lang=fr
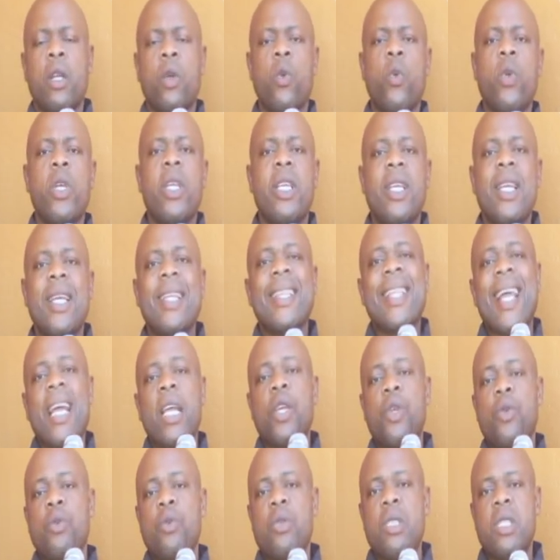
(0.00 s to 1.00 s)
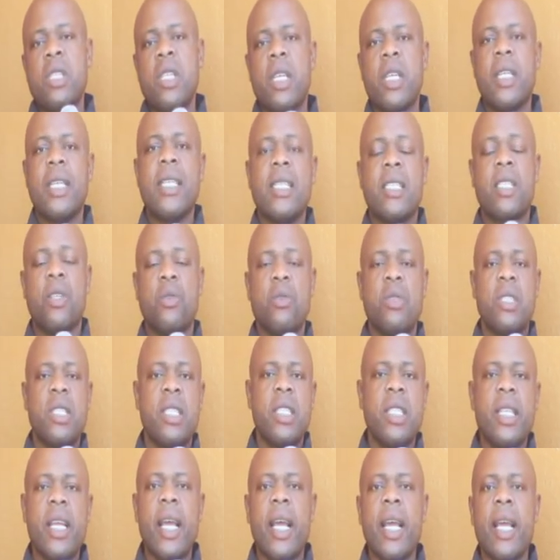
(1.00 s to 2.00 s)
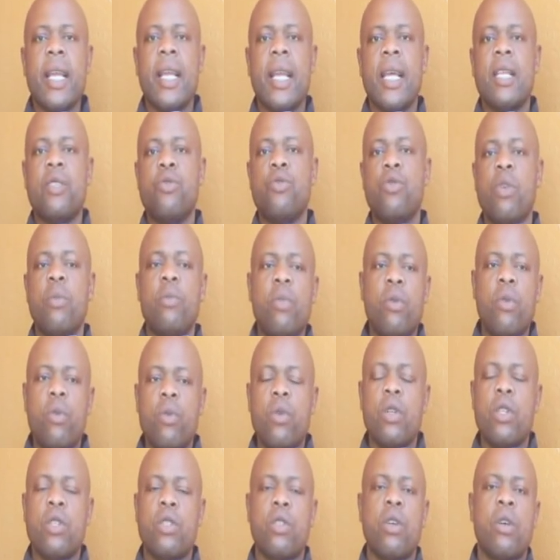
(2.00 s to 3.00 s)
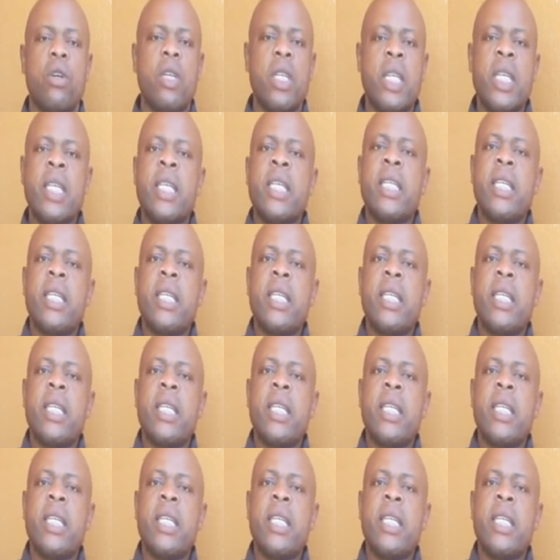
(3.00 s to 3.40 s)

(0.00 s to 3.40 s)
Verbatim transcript: lui qui est accusé de génocidaire, il a tué beaucoup de gens,